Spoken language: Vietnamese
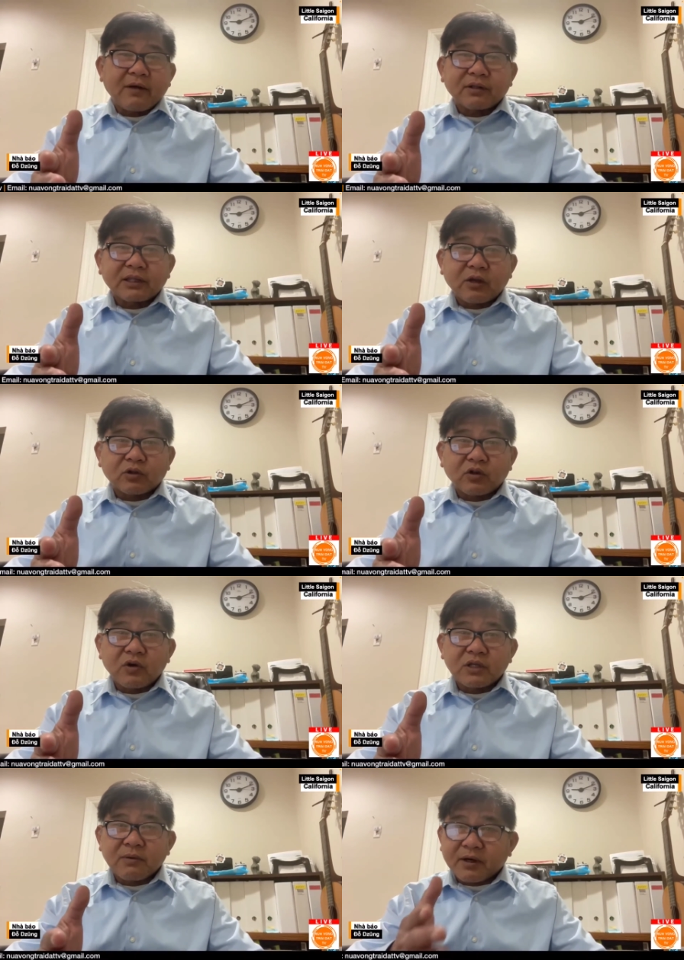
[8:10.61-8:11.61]
cái phân tích của
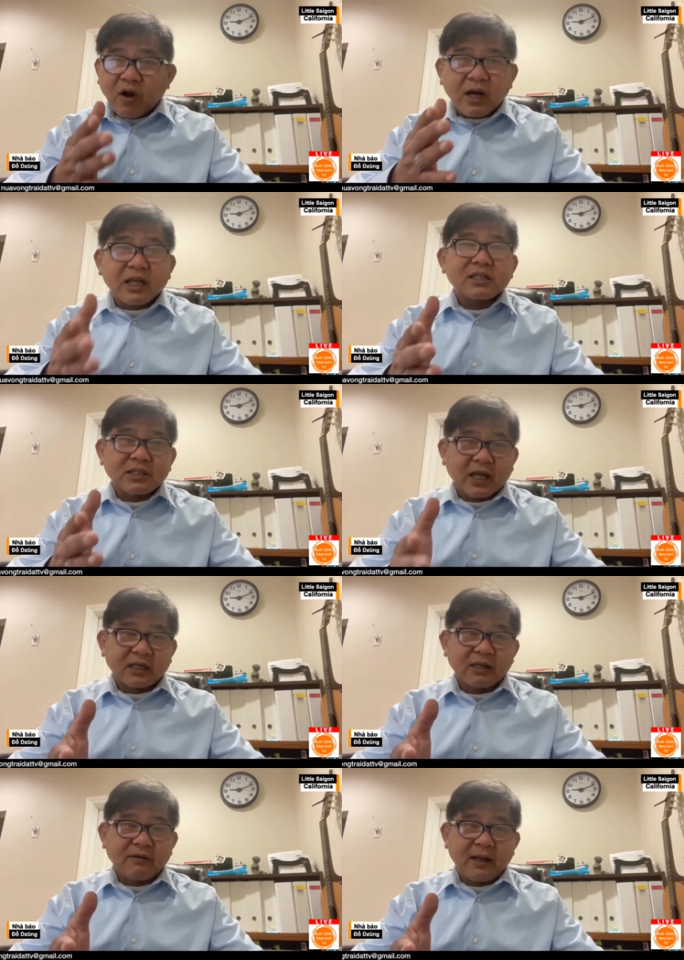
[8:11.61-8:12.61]
tôi nhưng mà đó là cái sự
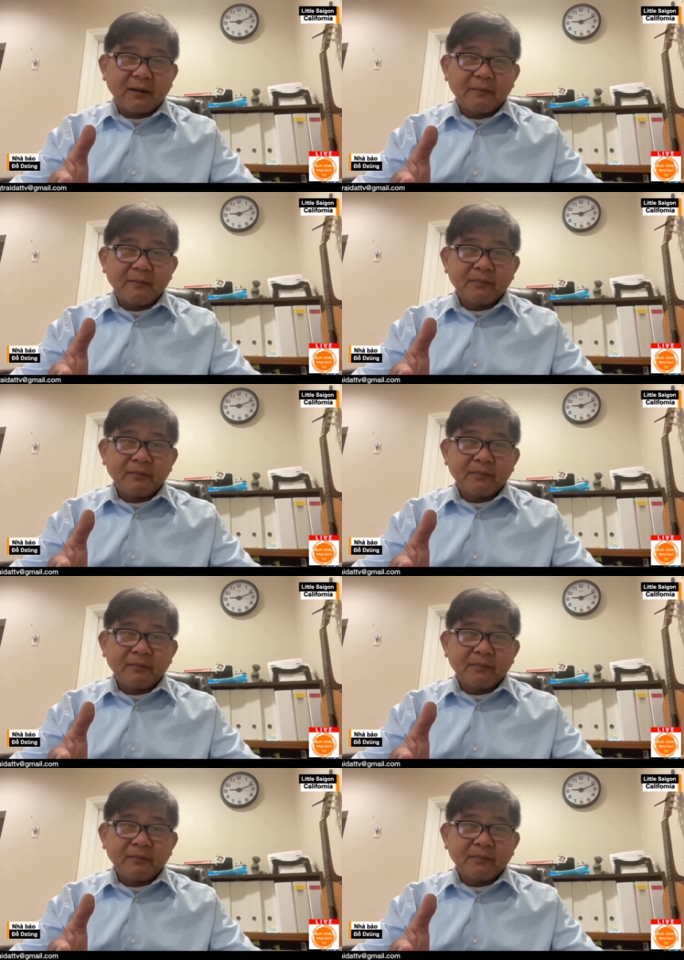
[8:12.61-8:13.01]
thật như vậy